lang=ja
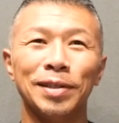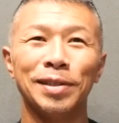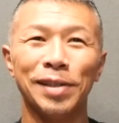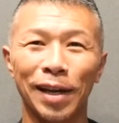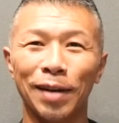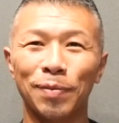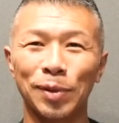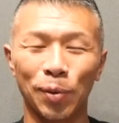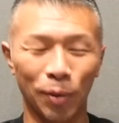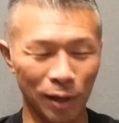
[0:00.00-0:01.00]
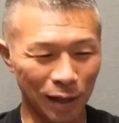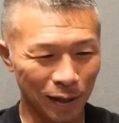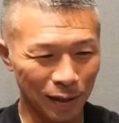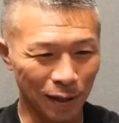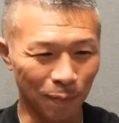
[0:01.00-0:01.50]
ねやっぱそこ
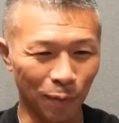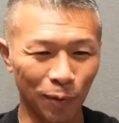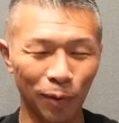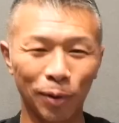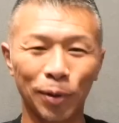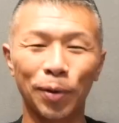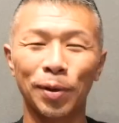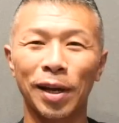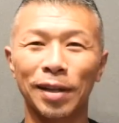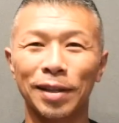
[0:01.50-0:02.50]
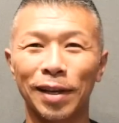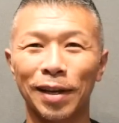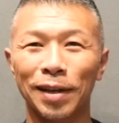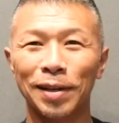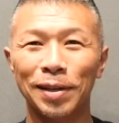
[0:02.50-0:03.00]
でやっぱ僕の土俵でやっ
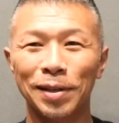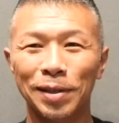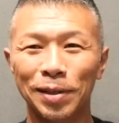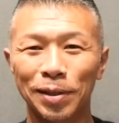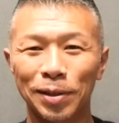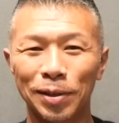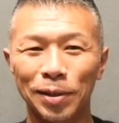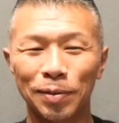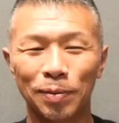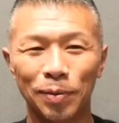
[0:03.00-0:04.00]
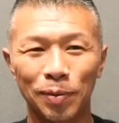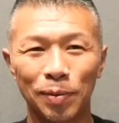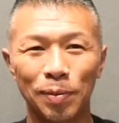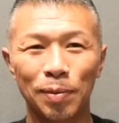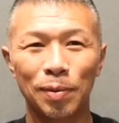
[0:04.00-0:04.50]
て、うん、
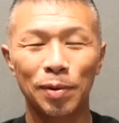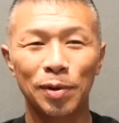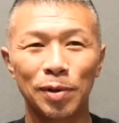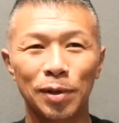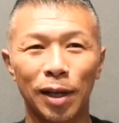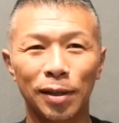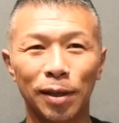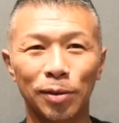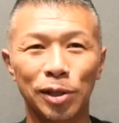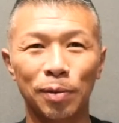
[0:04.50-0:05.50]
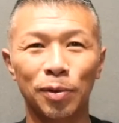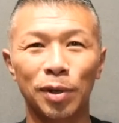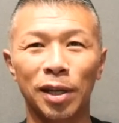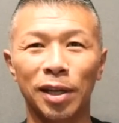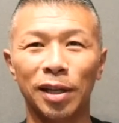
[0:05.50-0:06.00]
勝ったとしても
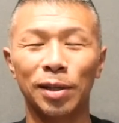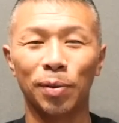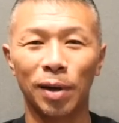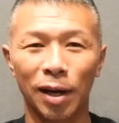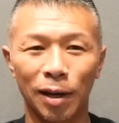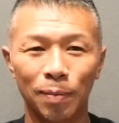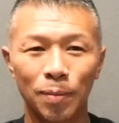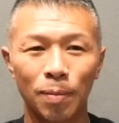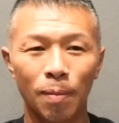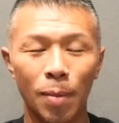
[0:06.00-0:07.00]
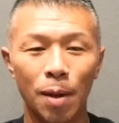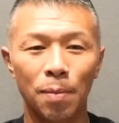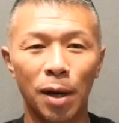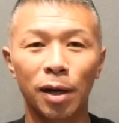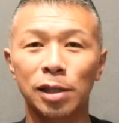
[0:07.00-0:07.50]
ギリギリとか
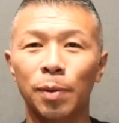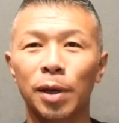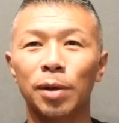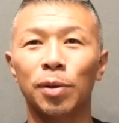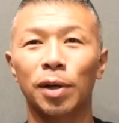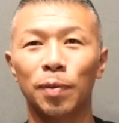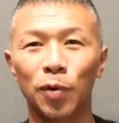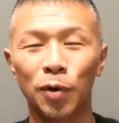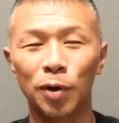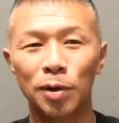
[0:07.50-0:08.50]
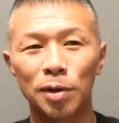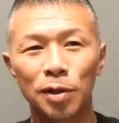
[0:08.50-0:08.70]
万が一負けるとかでも